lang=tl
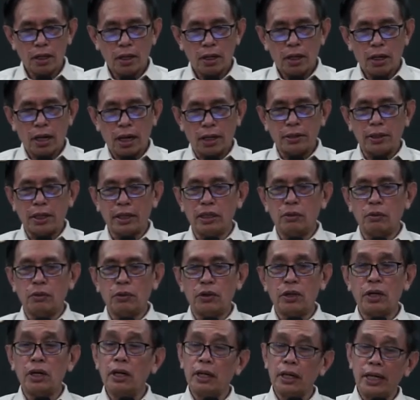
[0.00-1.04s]
And then the word
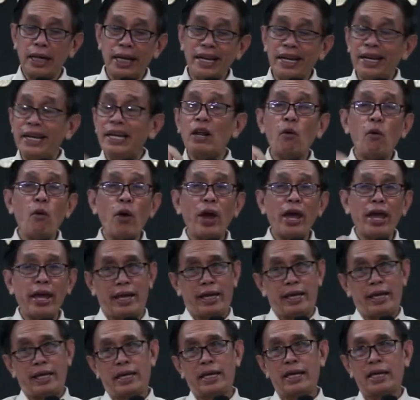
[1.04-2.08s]
in the
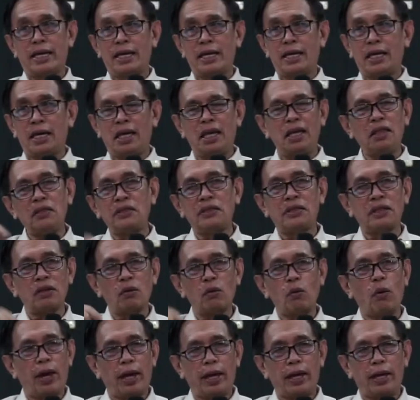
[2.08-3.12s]
way, in the
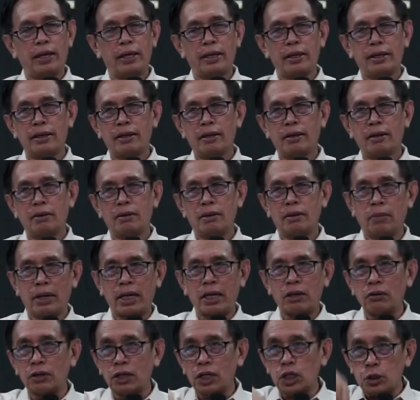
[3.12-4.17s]
way.
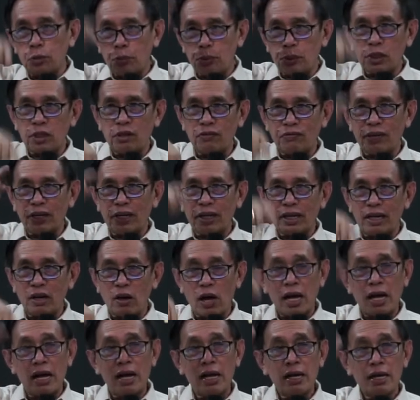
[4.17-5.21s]
Mayroong specific
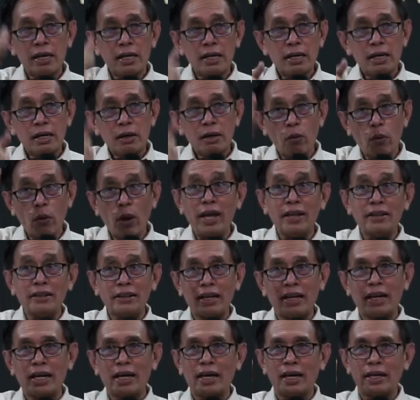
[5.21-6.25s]
na way
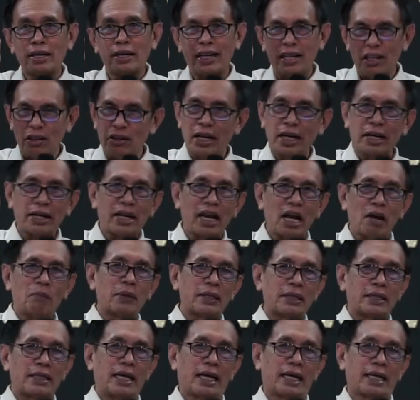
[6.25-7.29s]
talaga na yun ang dapat
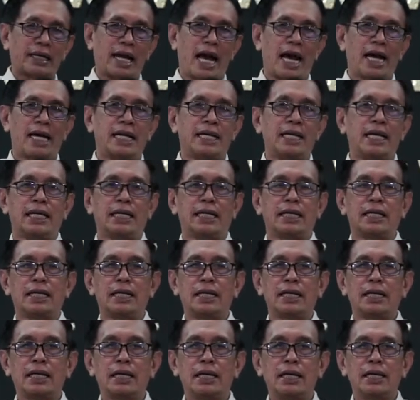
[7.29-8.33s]
niyang daanan.
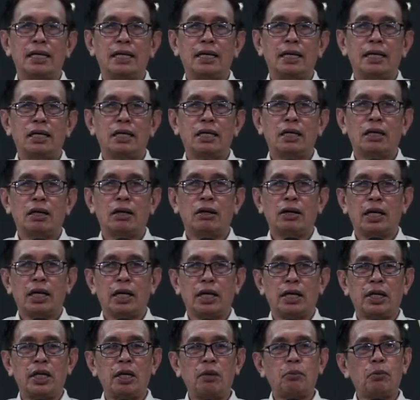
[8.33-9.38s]

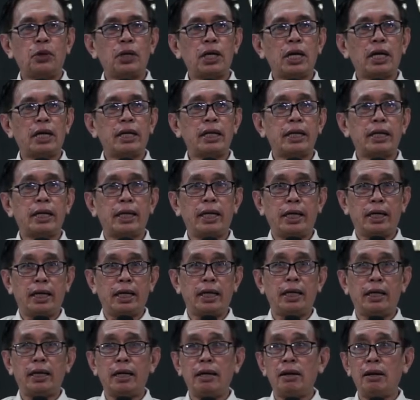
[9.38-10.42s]
Hindi po yan
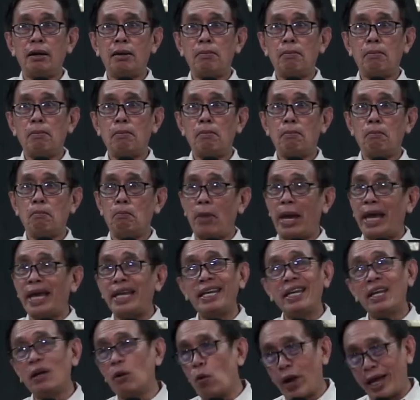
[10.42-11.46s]
in
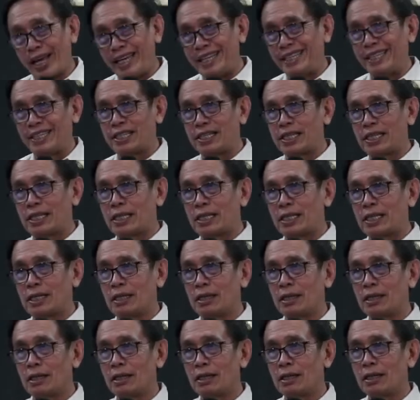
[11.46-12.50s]
many ways.
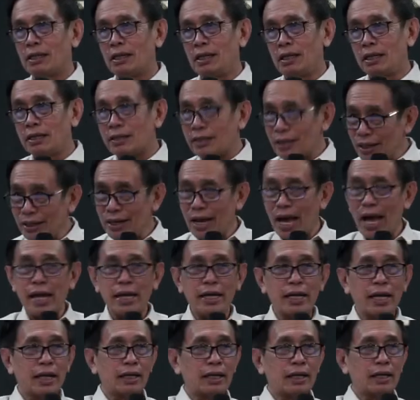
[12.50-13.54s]
Isang
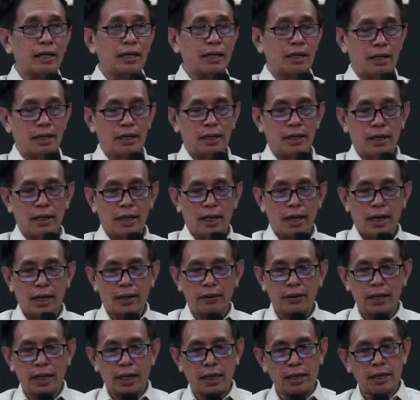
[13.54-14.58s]
daanan. And
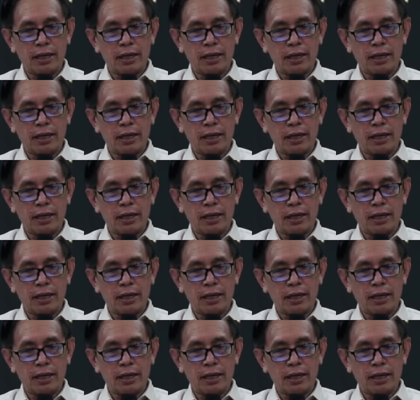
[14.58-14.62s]
then,